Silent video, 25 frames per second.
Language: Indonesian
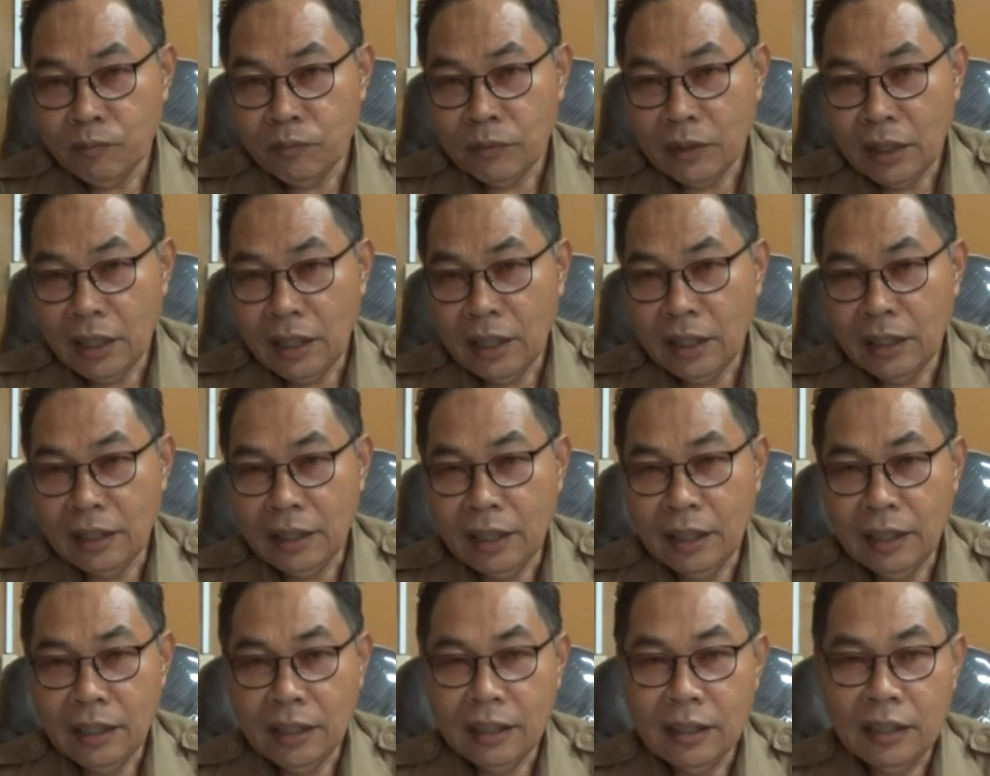
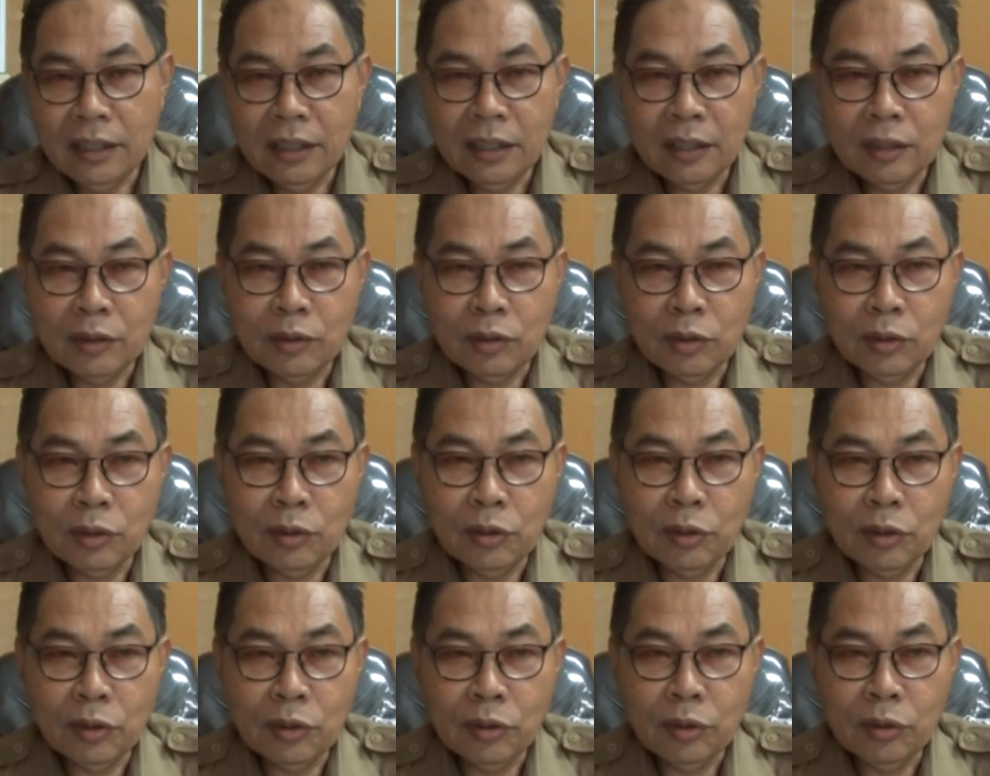tenaga
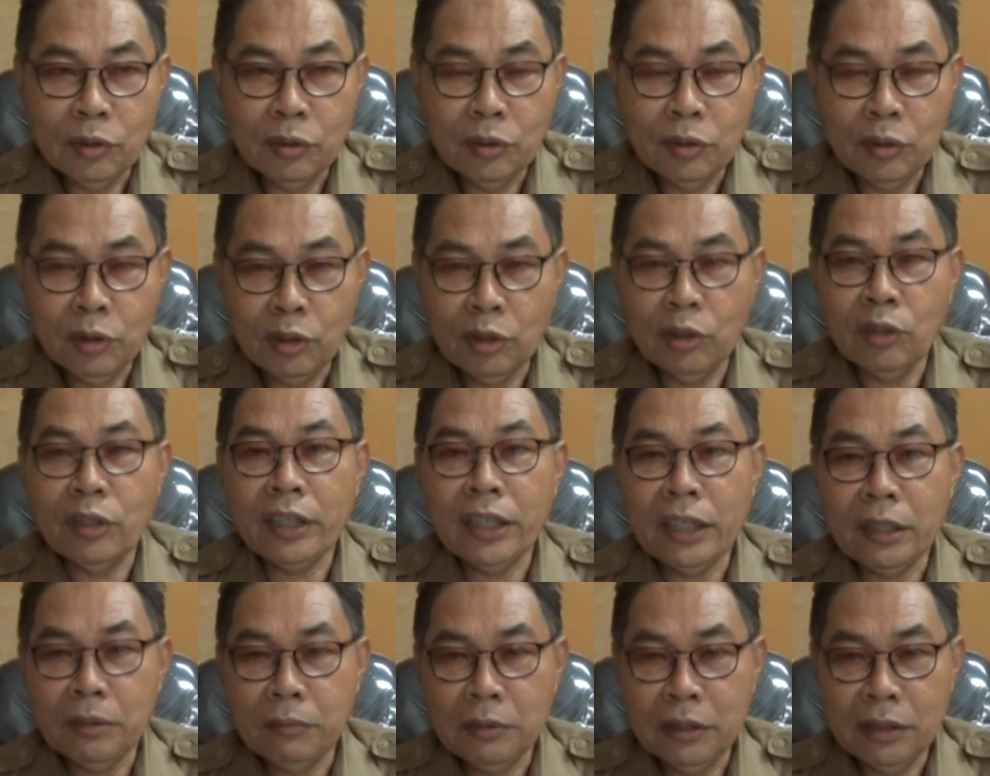guru-guru
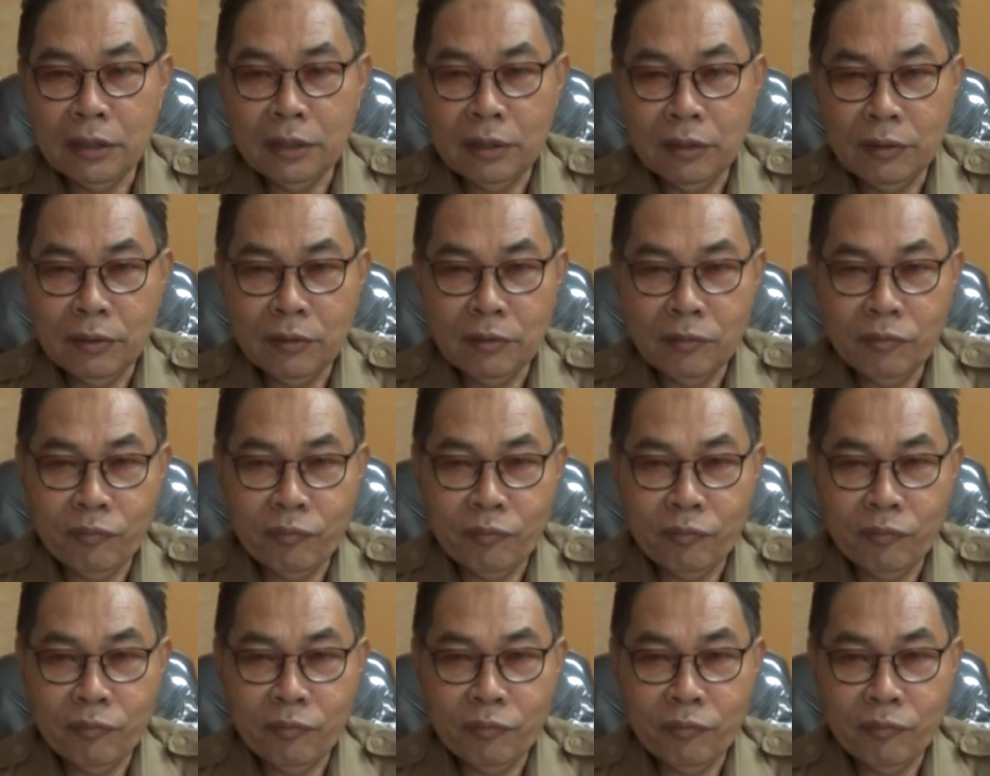honorer begitu.